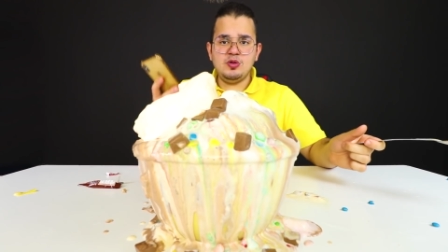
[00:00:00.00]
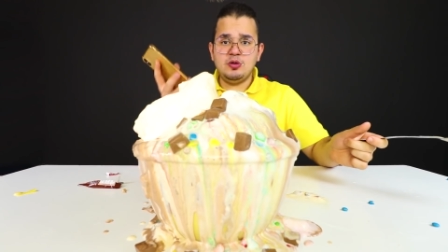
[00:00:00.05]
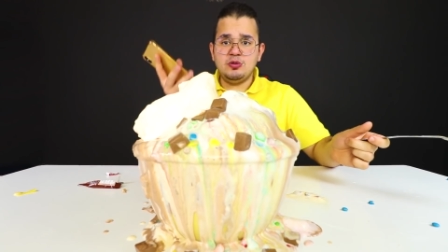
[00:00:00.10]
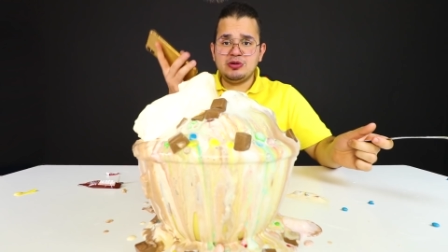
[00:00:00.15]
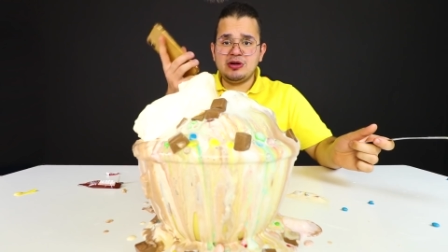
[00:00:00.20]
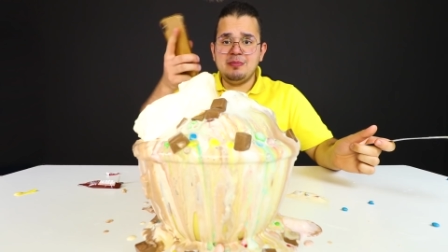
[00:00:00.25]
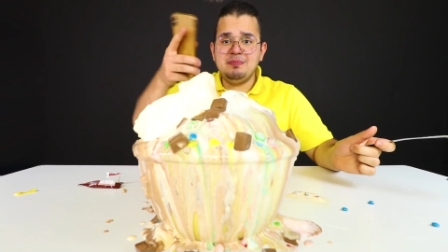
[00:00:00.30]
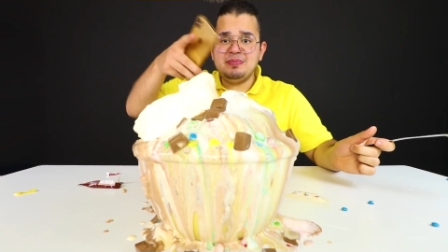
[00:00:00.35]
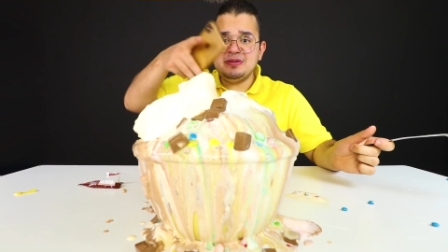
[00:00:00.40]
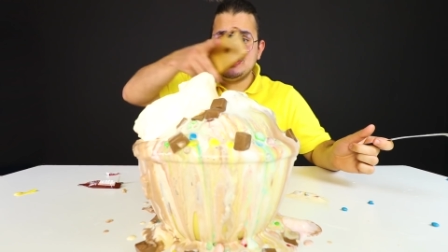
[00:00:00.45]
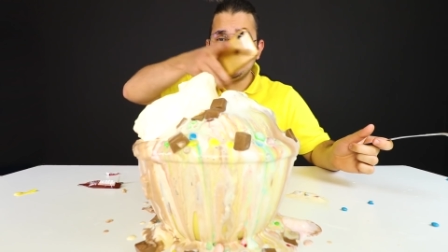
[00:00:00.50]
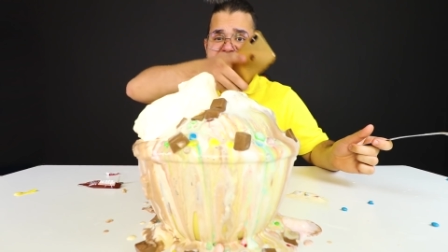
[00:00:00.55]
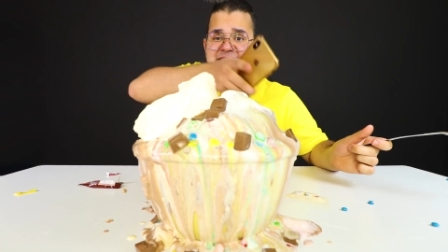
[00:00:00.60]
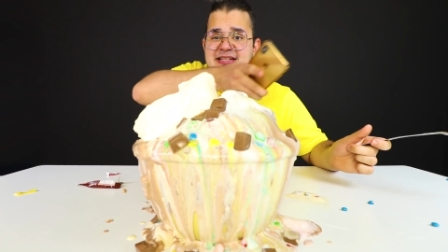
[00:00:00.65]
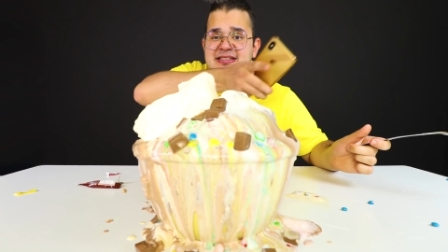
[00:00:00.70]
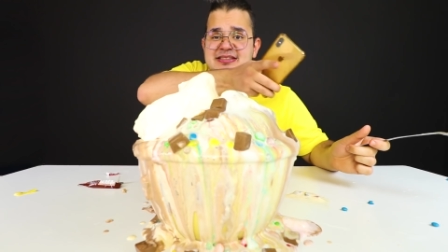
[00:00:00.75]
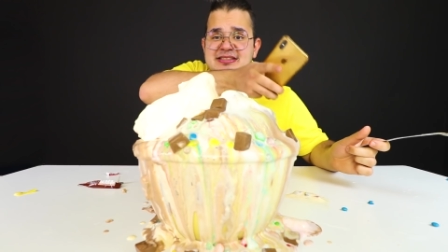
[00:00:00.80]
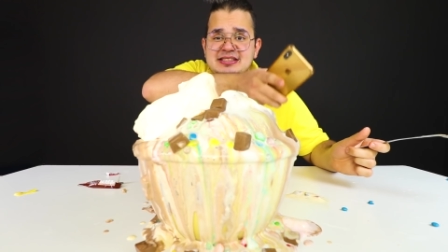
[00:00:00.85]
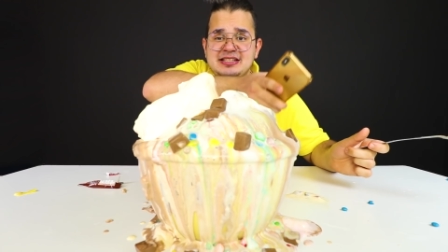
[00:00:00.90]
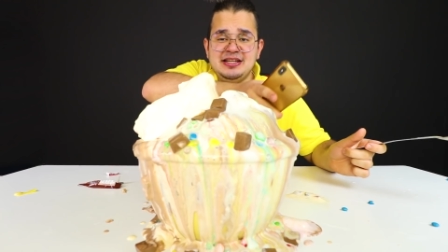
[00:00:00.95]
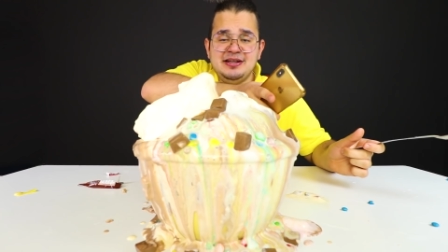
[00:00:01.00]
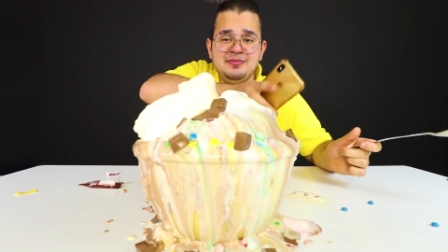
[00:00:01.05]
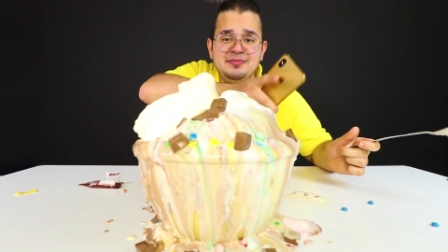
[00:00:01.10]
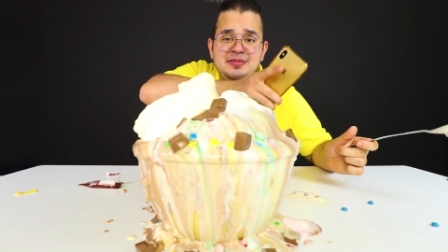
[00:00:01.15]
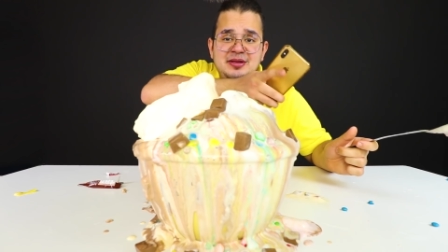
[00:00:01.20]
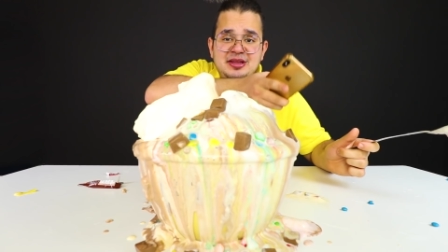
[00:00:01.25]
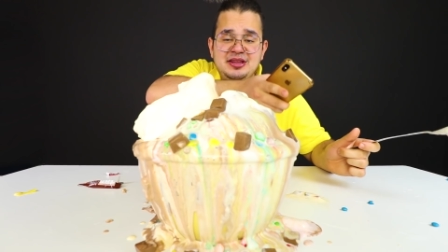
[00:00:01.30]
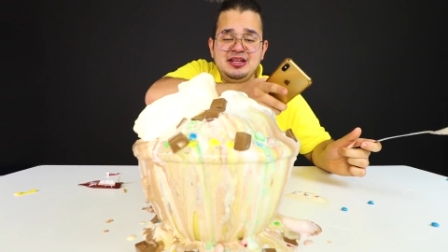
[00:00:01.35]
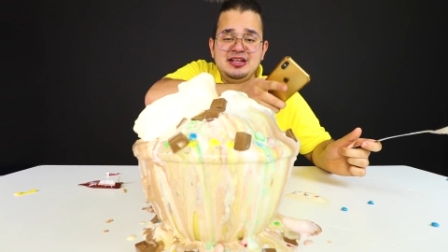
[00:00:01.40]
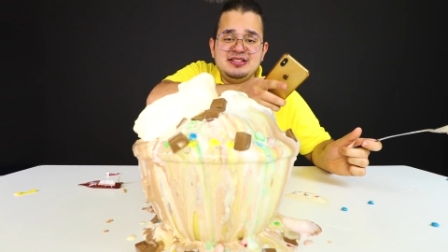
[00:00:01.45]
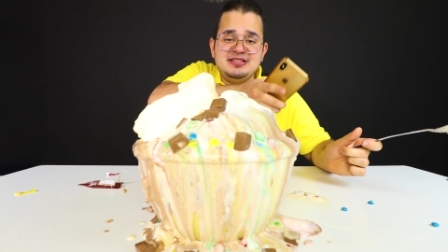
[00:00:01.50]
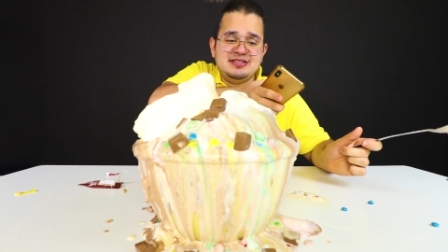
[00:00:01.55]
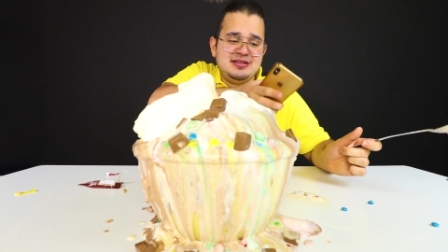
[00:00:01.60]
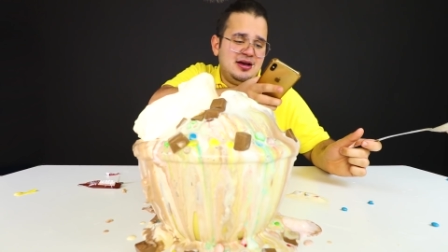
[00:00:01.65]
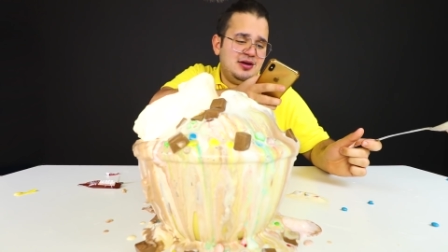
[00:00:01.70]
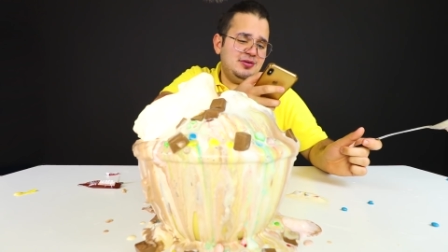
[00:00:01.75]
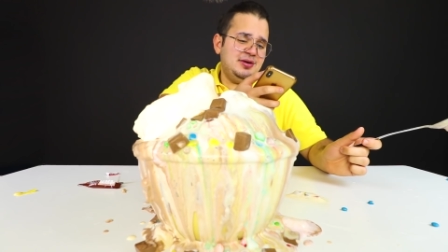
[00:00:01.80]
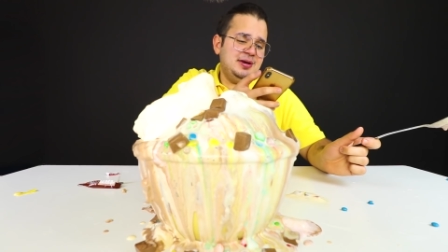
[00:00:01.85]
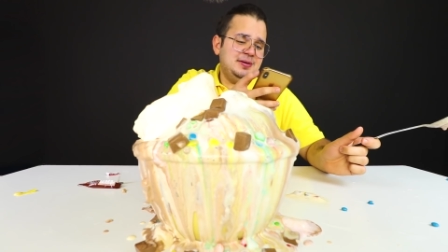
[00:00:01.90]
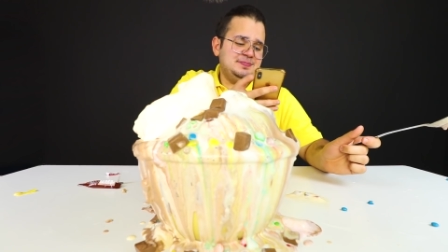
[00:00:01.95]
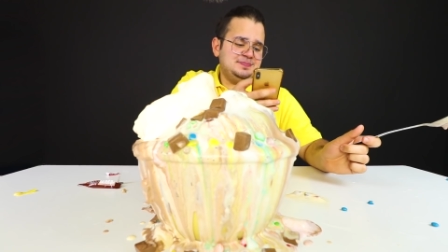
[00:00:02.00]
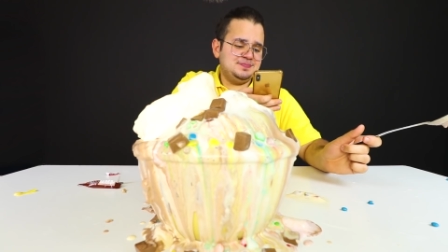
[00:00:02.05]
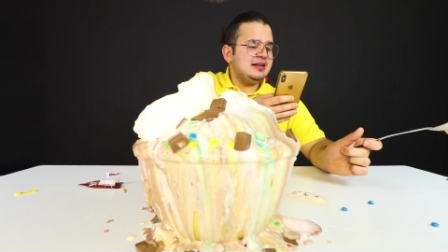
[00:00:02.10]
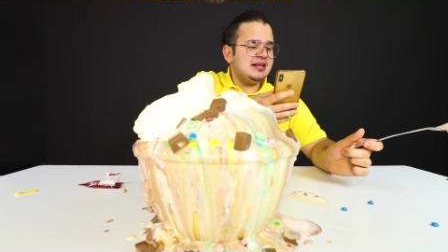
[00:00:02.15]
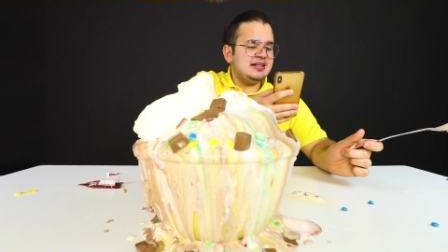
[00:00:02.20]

وربي شكل الايس كريم من ذي الزاويه